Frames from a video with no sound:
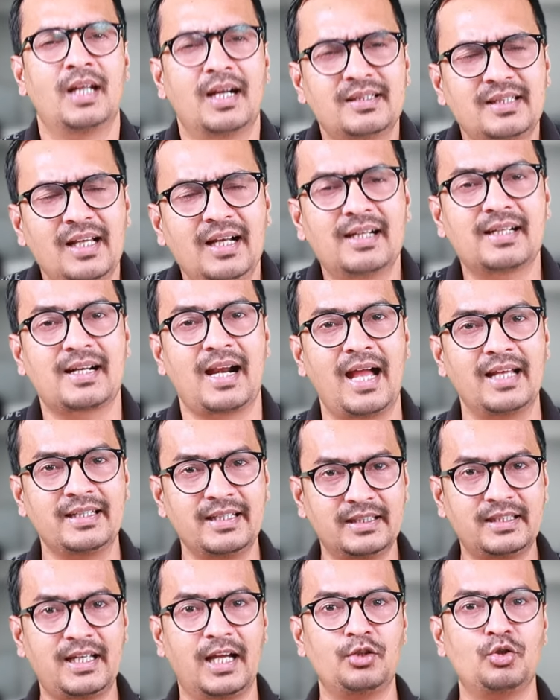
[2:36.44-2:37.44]
दरअसल
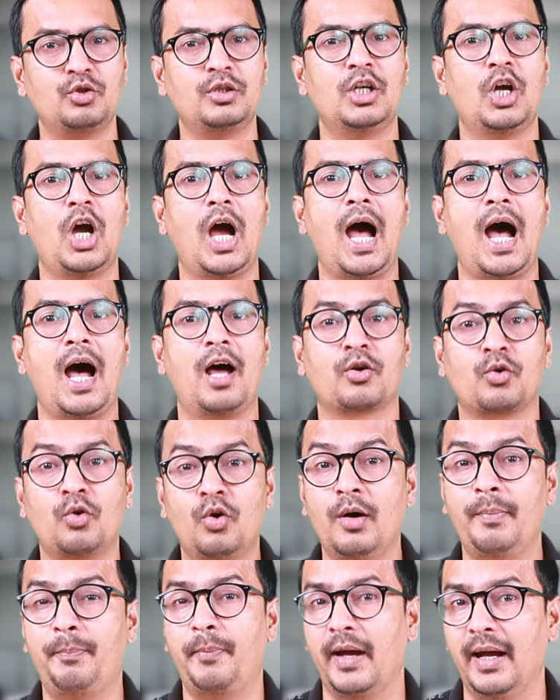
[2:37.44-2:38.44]
राजद का जो ये
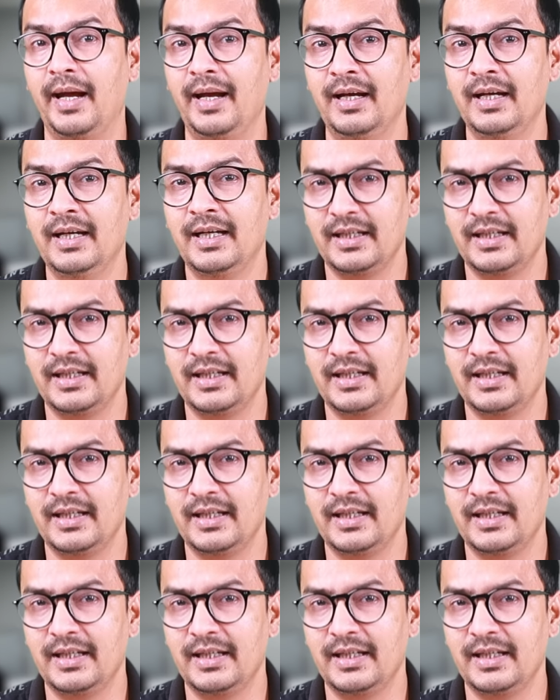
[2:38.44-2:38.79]
आरोप है